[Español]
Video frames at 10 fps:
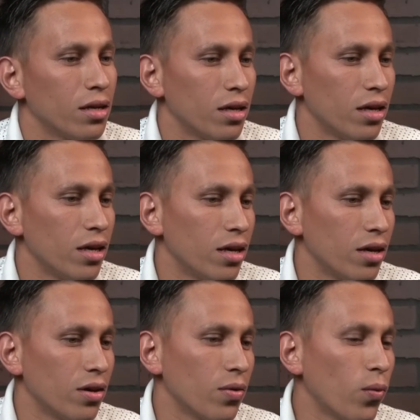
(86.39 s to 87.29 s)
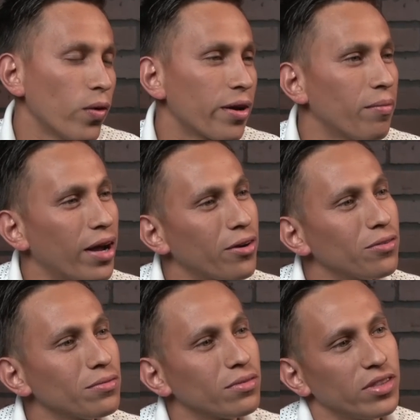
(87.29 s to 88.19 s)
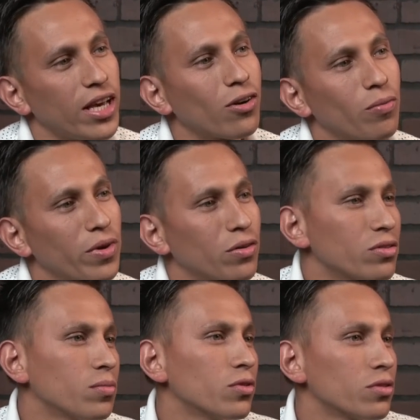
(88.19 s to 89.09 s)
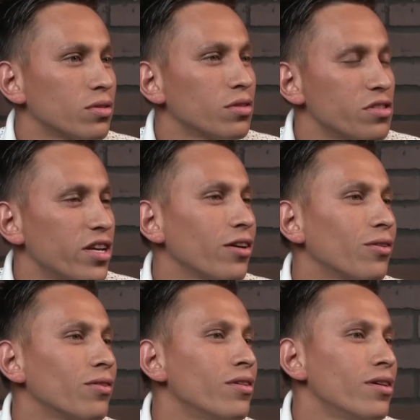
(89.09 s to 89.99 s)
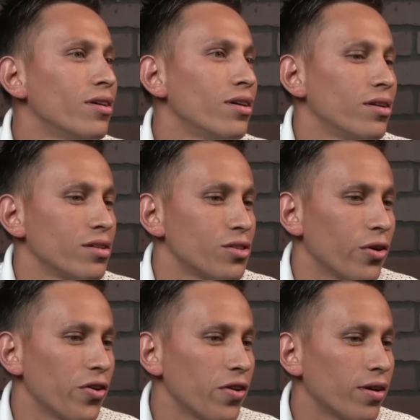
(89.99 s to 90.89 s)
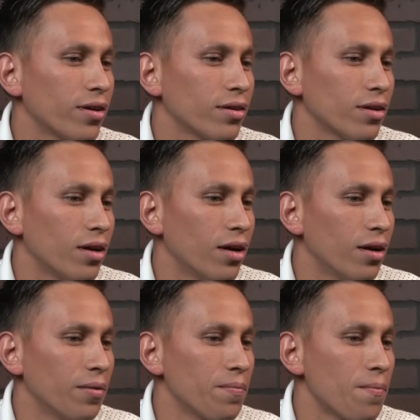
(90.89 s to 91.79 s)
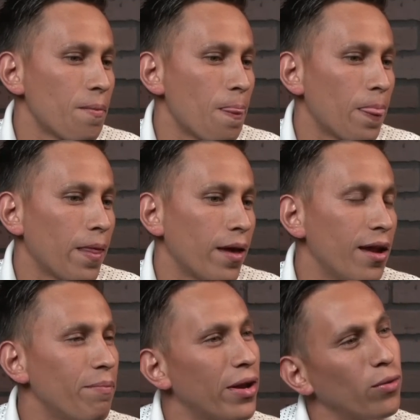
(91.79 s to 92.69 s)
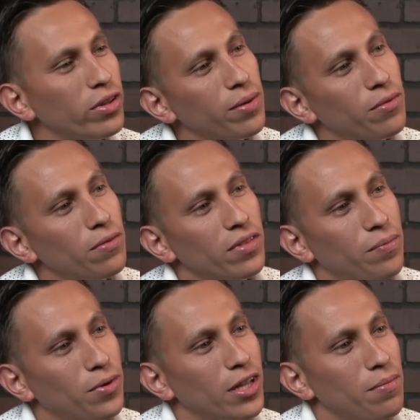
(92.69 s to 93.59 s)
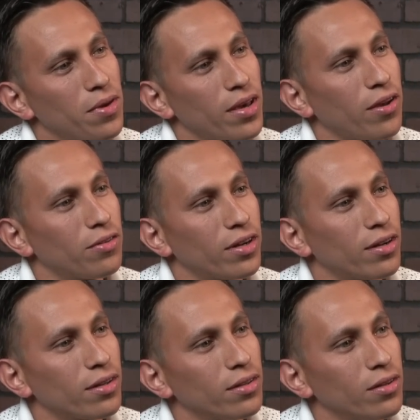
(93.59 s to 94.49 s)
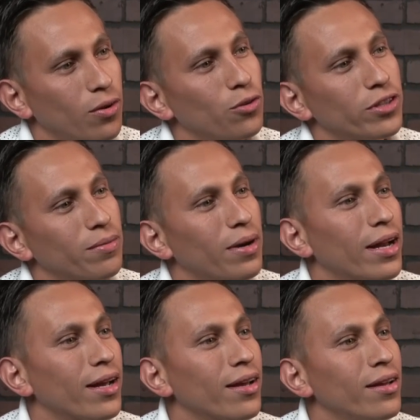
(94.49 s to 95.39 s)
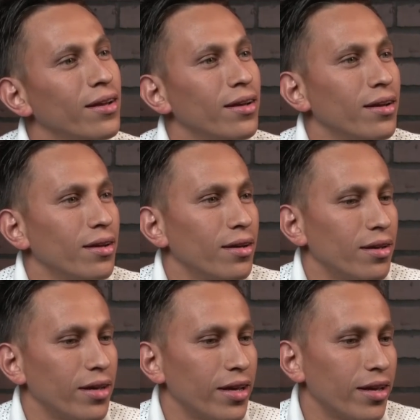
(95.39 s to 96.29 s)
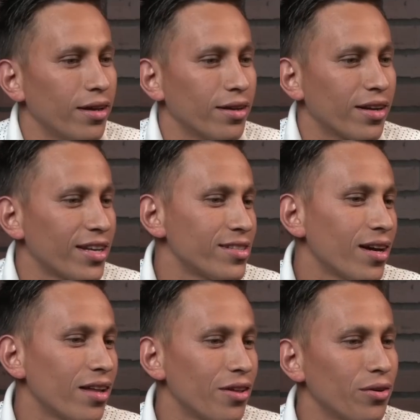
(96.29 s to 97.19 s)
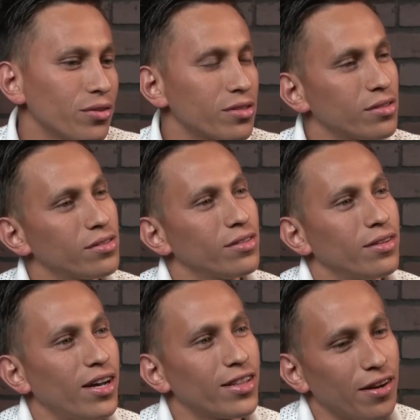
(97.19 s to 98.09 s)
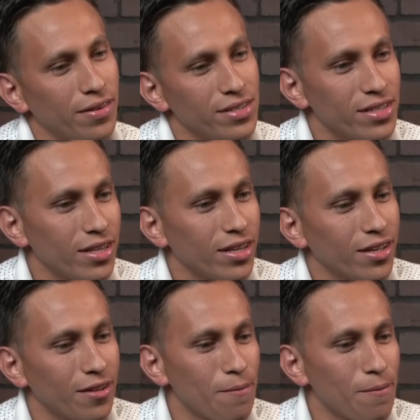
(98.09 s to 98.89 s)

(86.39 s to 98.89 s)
y un hermano. Ya conmigo somos cinco. Soy ah, el penúltimo. Después de mí hay otra, otra hermana. Eh, gracias a Dios, a través de,